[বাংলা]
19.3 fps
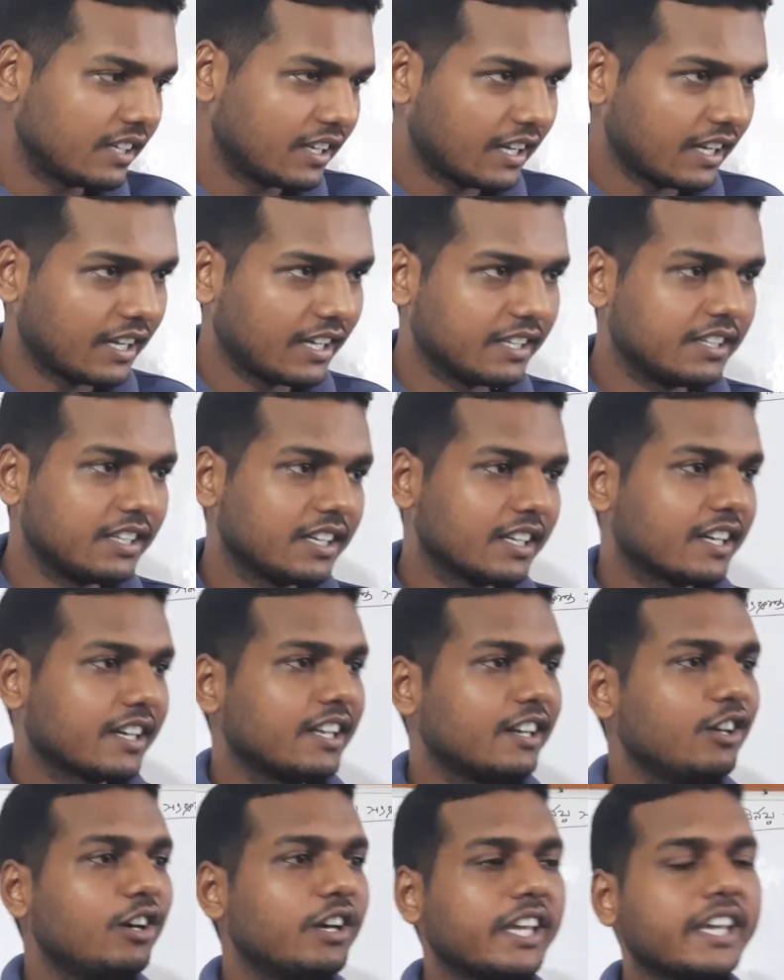হ্যাঁ এদিকে
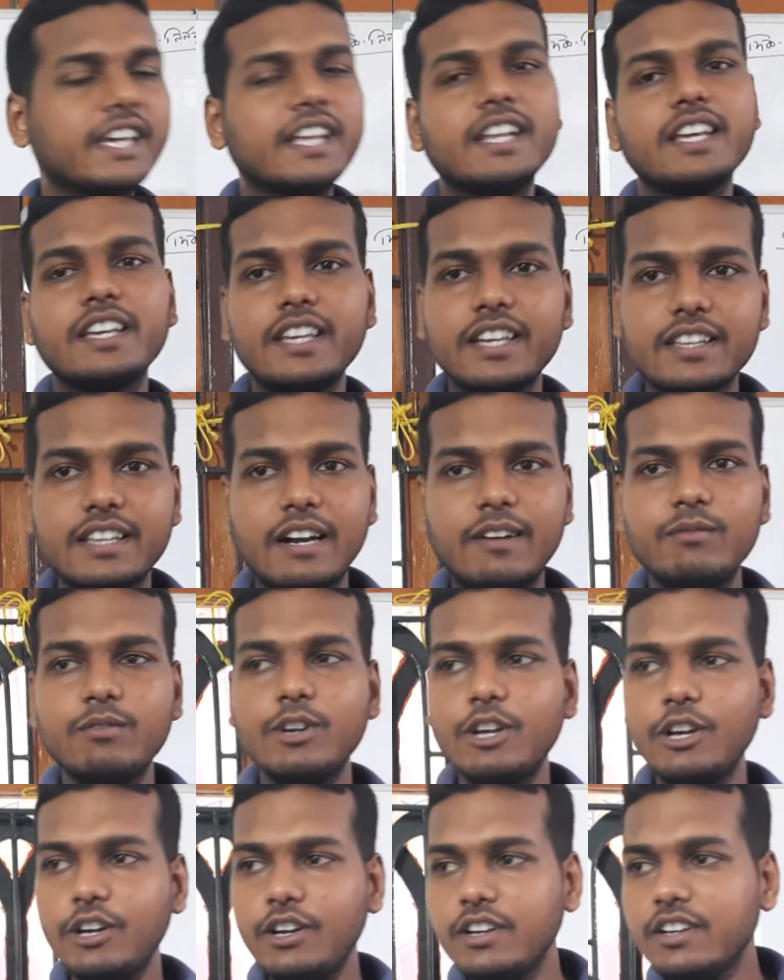গেল এখানে গিয়ে
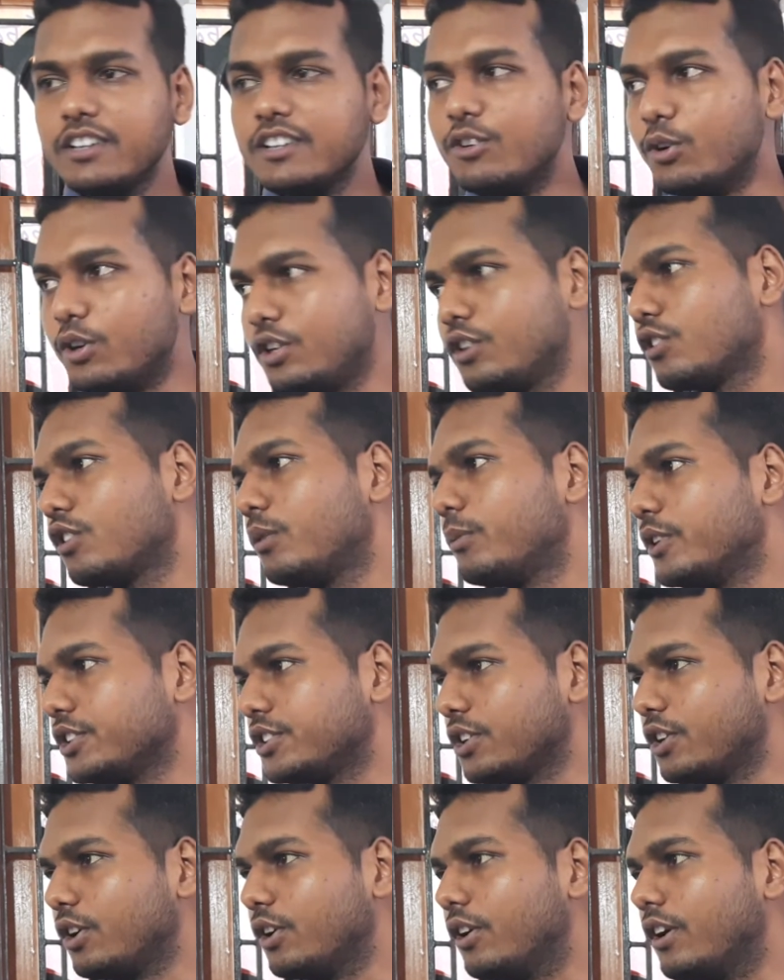থামলো ওই রকম
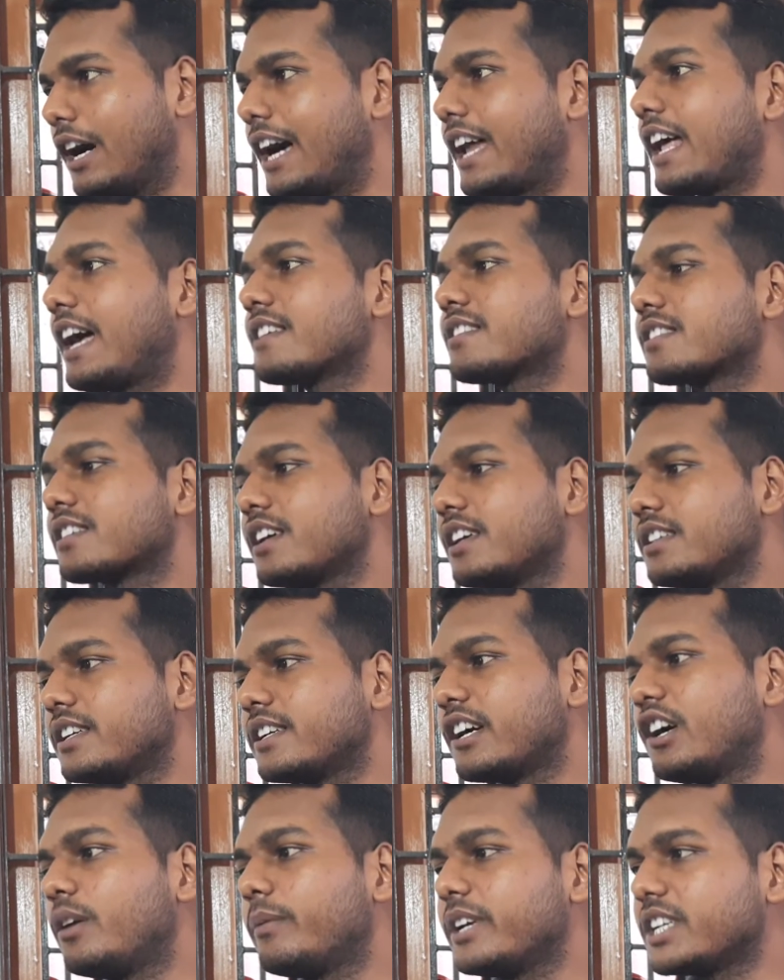হয়েছিল আর আজকে
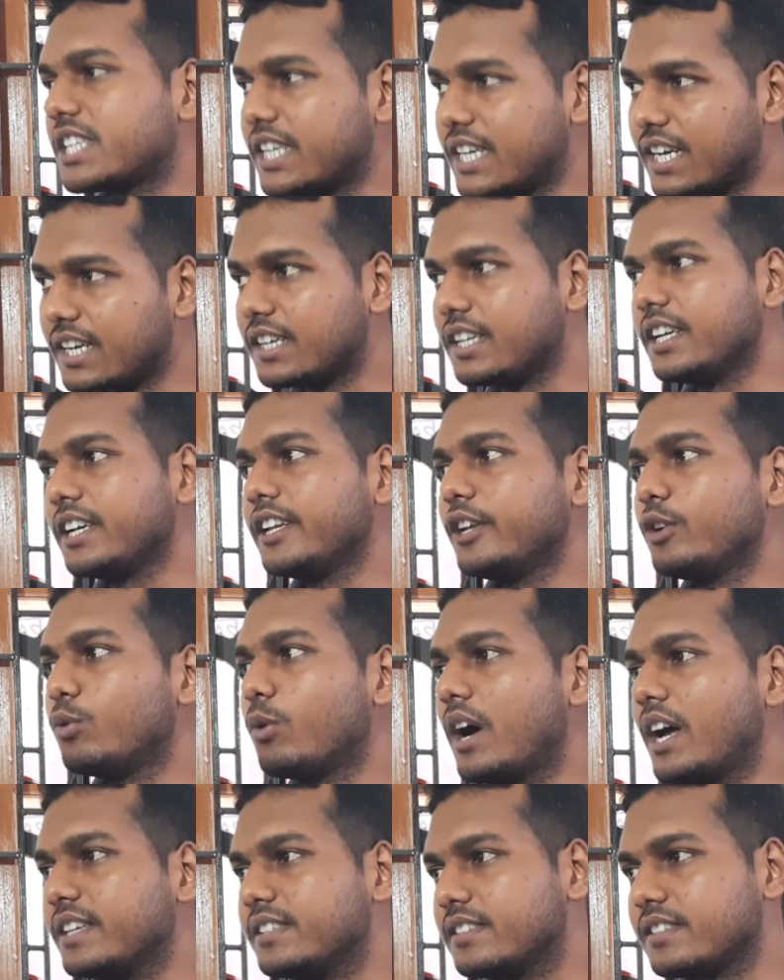যেটা হবে সেটা ডিগ্রি
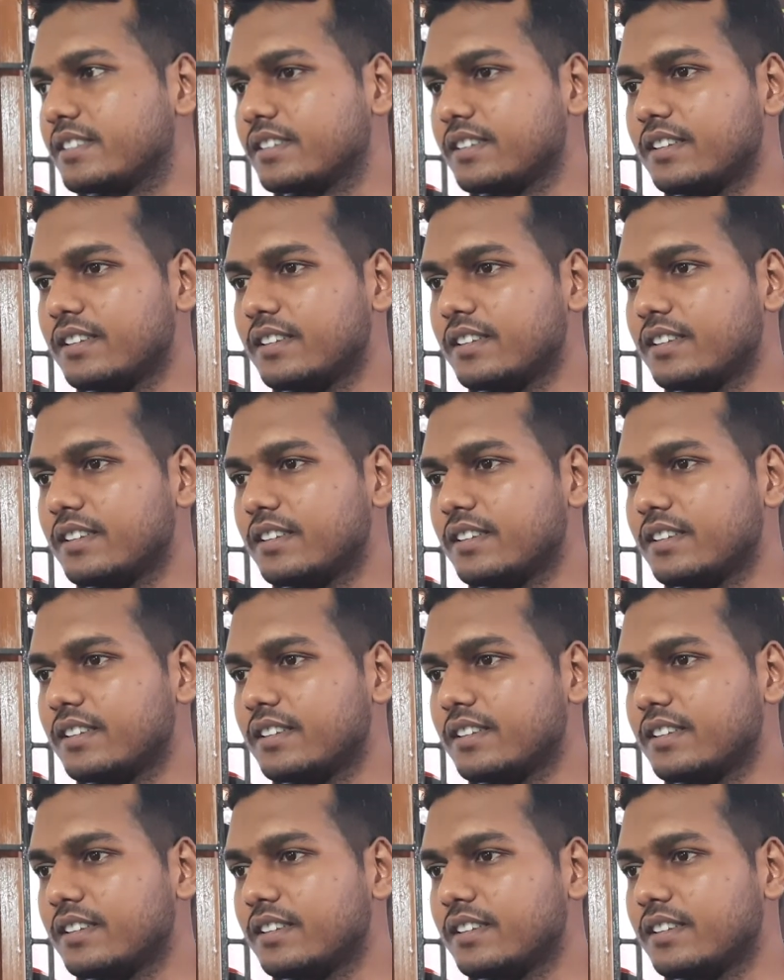ওয়াইজ